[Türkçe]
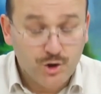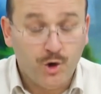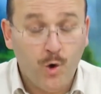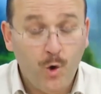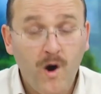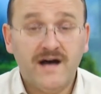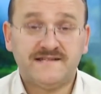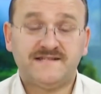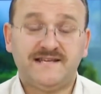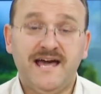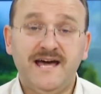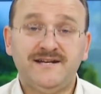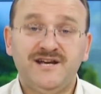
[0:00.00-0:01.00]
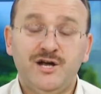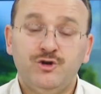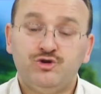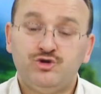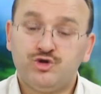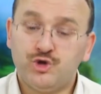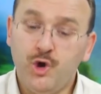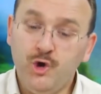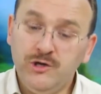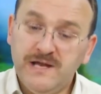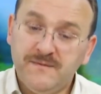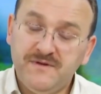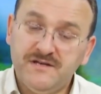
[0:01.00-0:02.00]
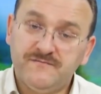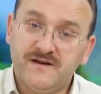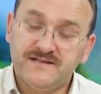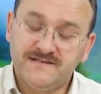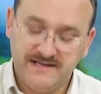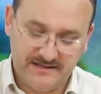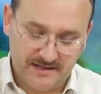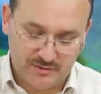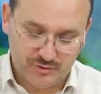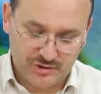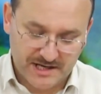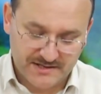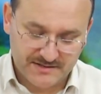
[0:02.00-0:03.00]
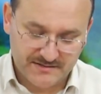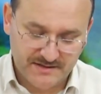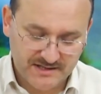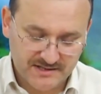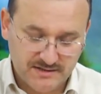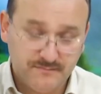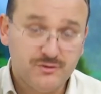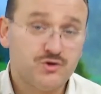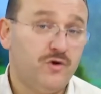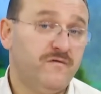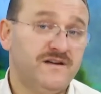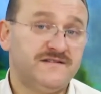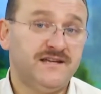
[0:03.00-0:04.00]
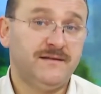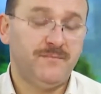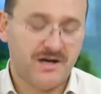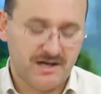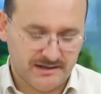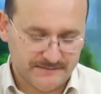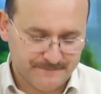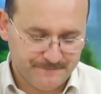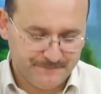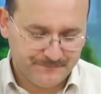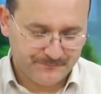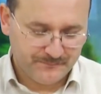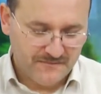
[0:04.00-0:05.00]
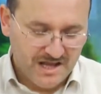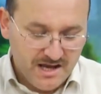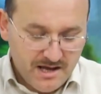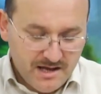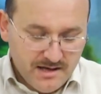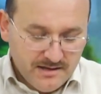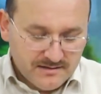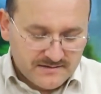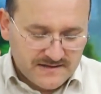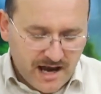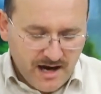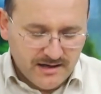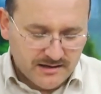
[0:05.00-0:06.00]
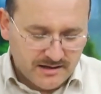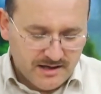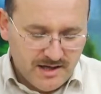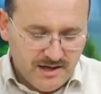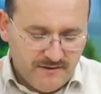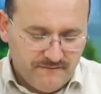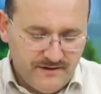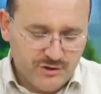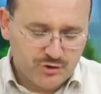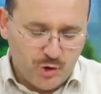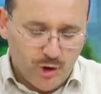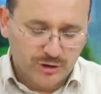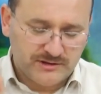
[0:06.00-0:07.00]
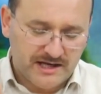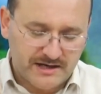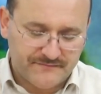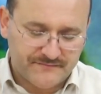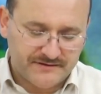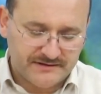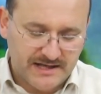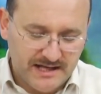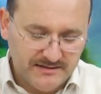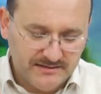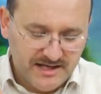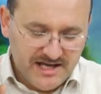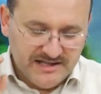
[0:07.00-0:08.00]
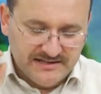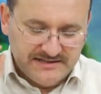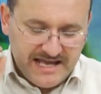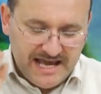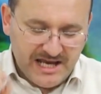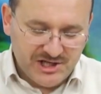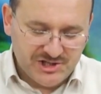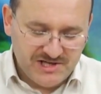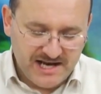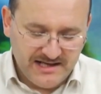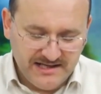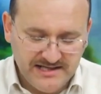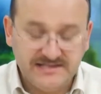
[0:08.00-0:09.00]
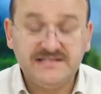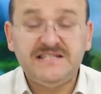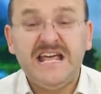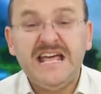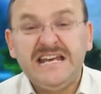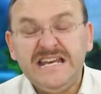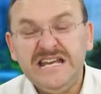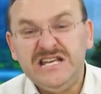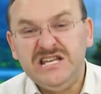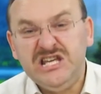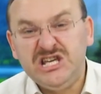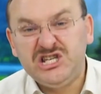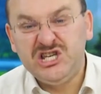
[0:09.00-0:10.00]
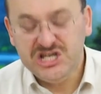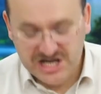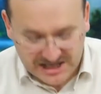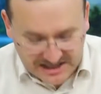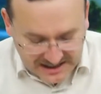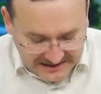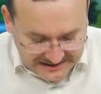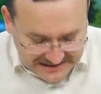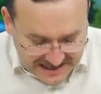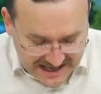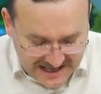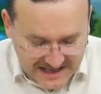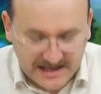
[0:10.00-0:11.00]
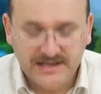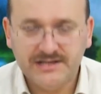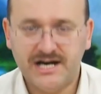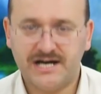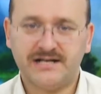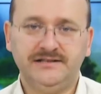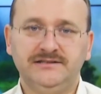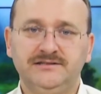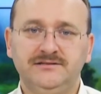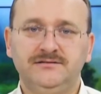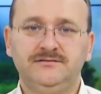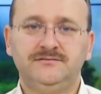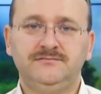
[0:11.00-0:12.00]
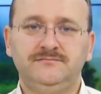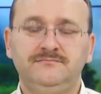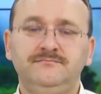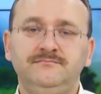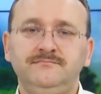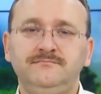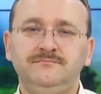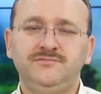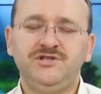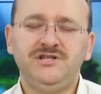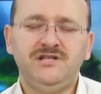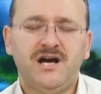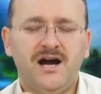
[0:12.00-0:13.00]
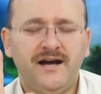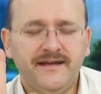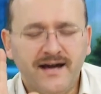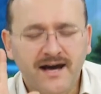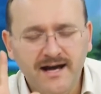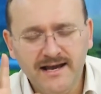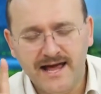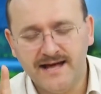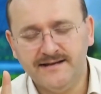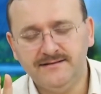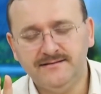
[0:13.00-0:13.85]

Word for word: o asker şöyle bir vaziyete düşer. Nasılmış o vaziyet bakalım. Sağ ve sol tarafından dehşetli derin iki yara ile yaralı. Hmm, şimdi hayalen,